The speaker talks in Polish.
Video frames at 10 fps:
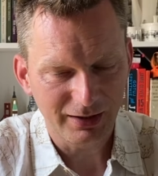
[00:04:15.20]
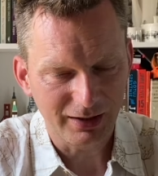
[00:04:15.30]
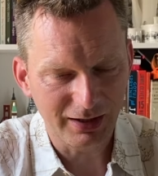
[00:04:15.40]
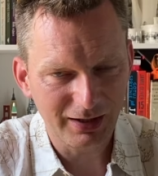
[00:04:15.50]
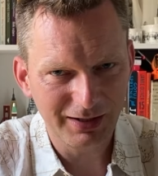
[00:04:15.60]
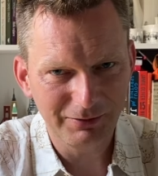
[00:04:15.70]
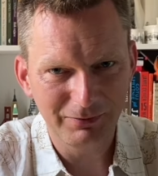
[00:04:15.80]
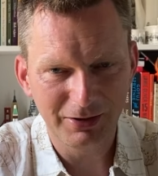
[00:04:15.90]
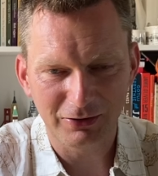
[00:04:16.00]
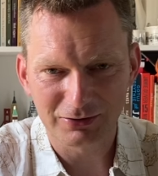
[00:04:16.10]
I
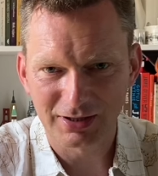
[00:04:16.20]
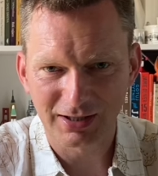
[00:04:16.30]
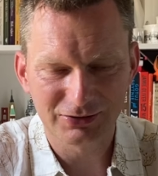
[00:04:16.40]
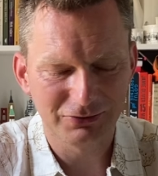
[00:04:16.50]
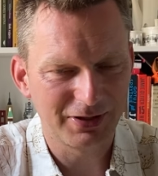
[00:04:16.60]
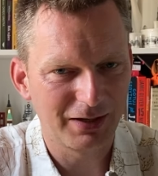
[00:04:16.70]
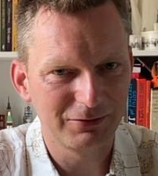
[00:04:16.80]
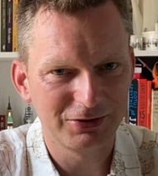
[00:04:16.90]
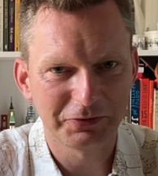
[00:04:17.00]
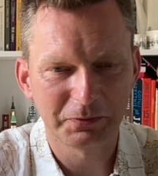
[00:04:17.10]
mi od razu na
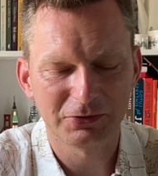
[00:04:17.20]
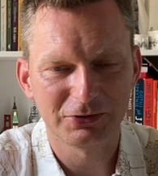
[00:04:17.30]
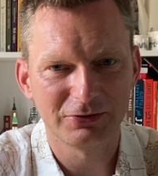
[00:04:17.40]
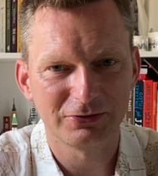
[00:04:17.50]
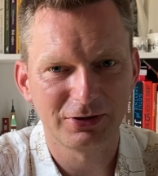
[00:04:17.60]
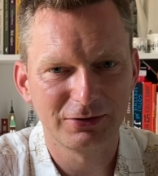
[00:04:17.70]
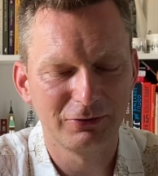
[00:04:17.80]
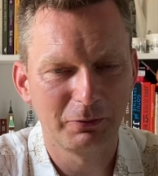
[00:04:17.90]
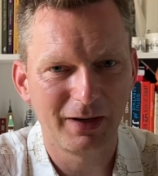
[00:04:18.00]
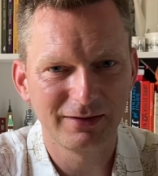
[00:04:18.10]
myśl
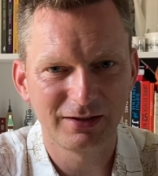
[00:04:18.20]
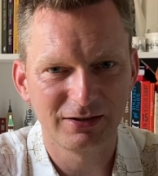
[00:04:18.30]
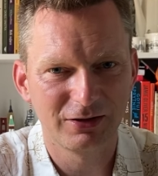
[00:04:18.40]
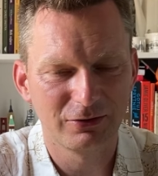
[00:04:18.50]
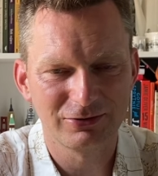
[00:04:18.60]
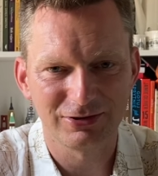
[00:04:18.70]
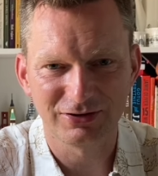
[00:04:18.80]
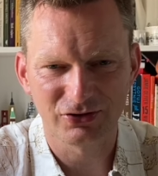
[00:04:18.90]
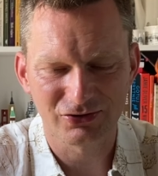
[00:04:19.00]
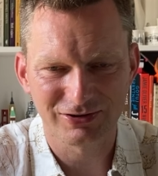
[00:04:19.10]
przyszedł Pan Tadeusz i
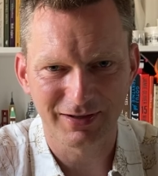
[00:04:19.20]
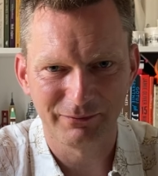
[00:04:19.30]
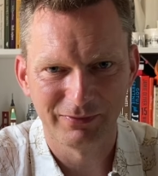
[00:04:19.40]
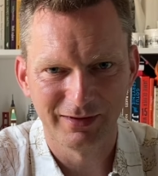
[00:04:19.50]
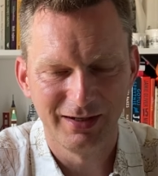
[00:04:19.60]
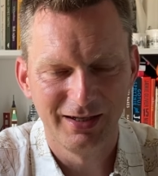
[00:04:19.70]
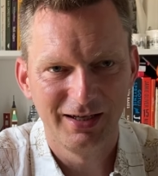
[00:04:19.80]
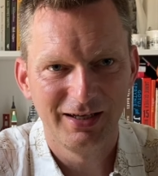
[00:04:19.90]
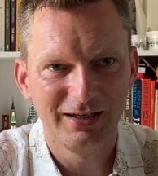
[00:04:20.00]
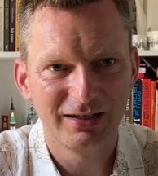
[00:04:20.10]
Zosia.
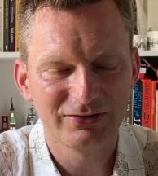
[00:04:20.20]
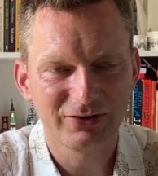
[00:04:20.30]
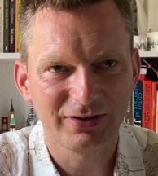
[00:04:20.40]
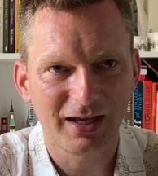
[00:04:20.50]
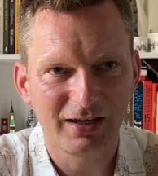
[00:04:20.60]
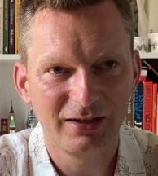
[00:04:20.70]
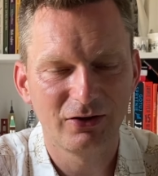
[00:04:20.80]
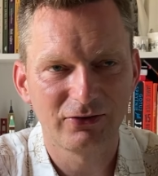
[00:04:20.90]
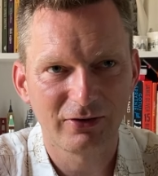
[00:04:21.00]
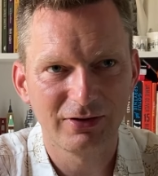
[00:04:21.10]
Jest to taki
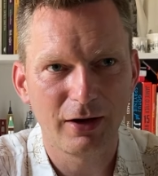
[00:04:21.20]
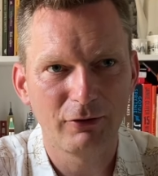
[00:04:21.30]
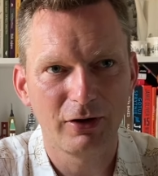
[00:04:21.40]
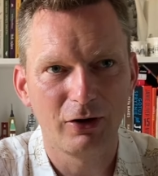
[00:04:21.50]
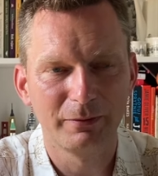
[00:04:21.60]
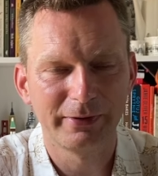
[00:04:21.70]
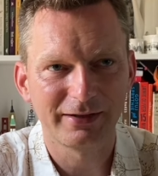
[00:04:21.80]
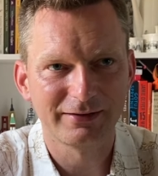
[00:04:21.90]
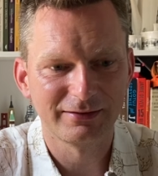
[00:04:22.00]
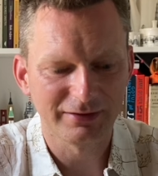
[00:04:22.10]
doskonały
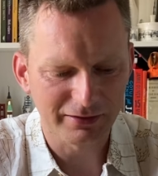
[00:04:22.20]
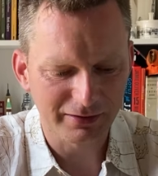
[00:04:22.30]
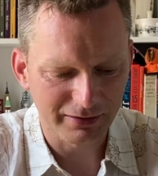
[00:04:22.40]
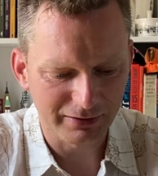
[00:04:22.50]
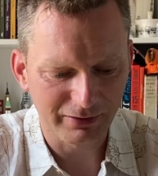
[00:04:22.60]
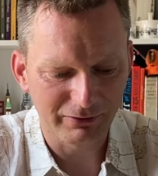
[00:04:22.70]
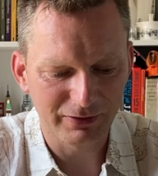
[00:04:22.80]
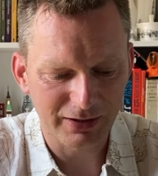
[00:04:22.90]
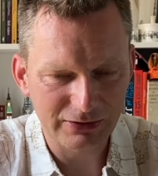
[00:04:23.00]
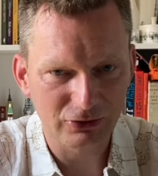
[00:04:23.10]
obraz e,
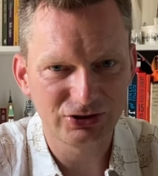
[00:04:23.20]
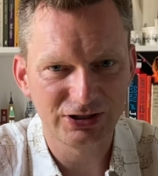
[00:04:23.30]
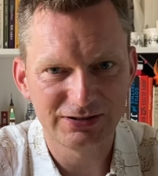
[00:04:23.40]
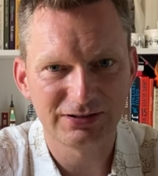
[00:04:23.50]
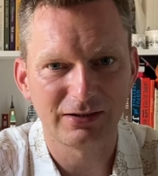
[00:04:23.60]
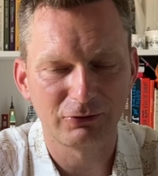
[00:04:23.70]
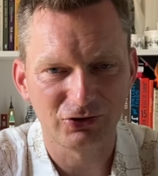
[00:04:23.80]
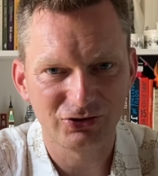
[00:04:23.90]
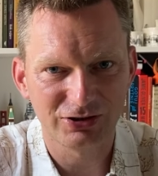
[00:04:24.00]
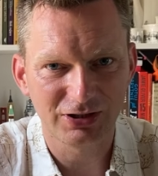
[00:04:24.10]
wierności i
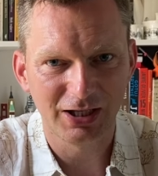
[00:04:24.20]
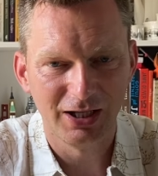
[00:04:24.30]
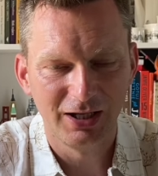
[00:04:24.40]
stałości,